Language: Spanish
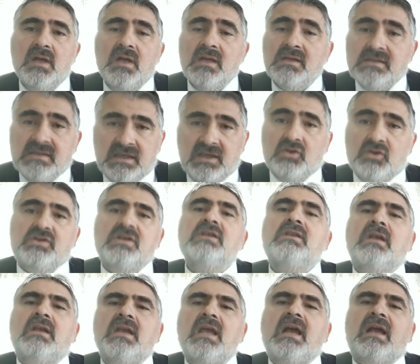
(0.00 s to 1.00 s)
Sí o sí
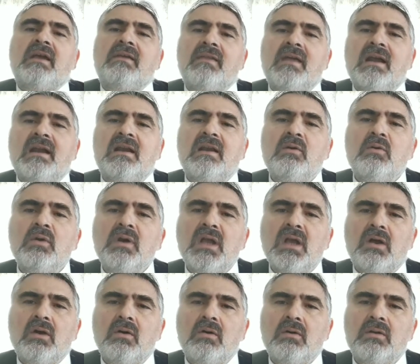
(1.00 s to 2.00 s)
tenía que darle un
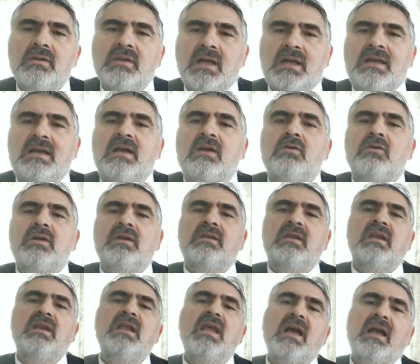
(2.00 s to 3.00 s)
hijo, está claro que
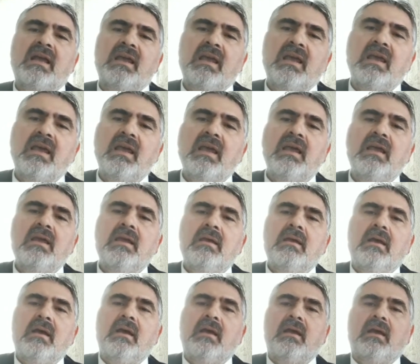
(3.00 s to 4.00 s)
tenía que
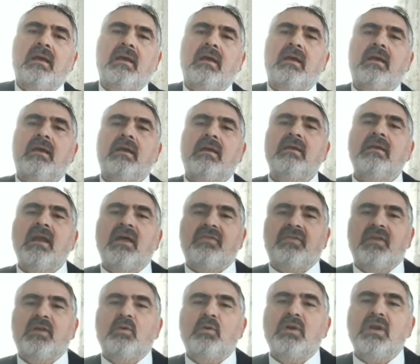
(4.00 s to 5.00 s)
eh,
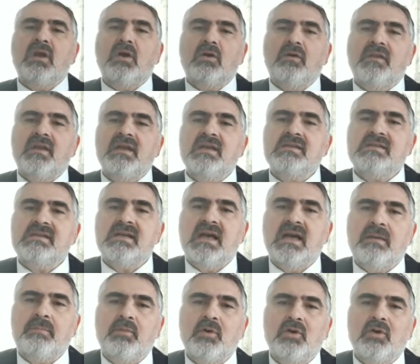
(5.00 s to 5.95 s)
nacer un hijo de Isaac.